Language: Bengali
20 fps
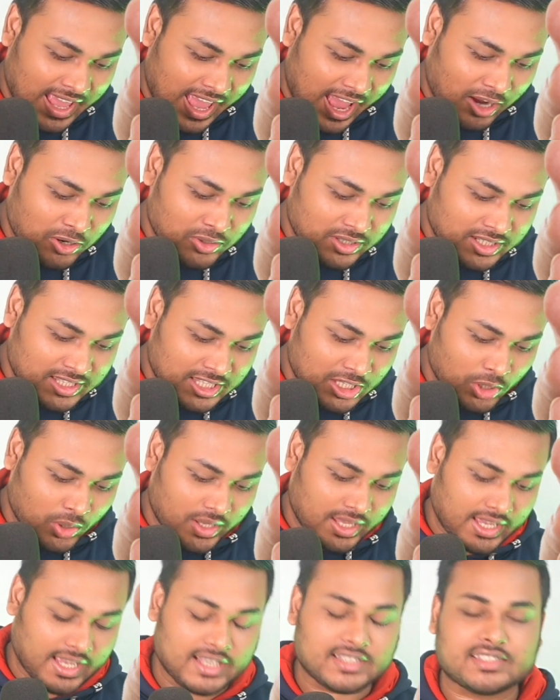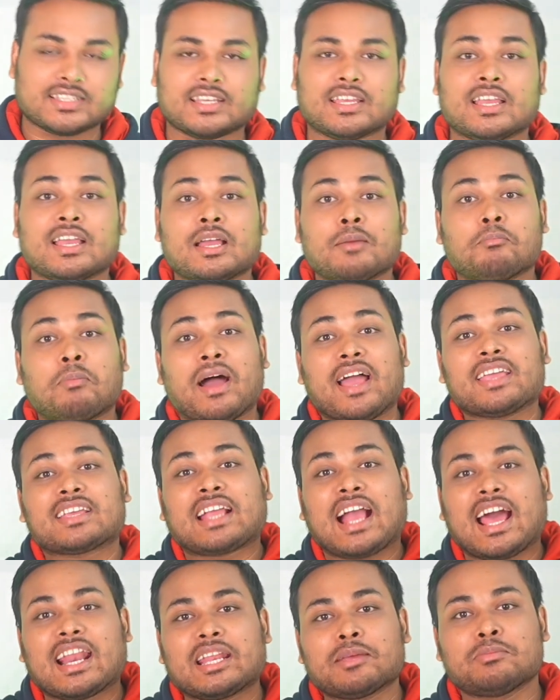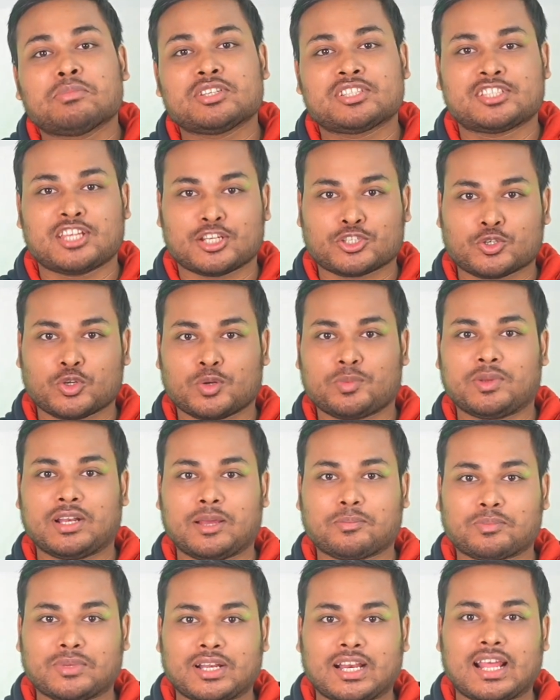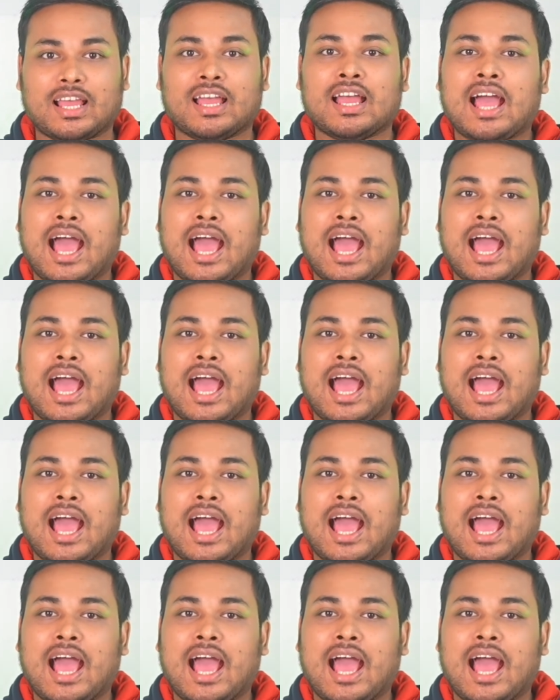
এখন কি হয়ে গেছে ভাই কারে বিশ্বাস করবেন আপনারা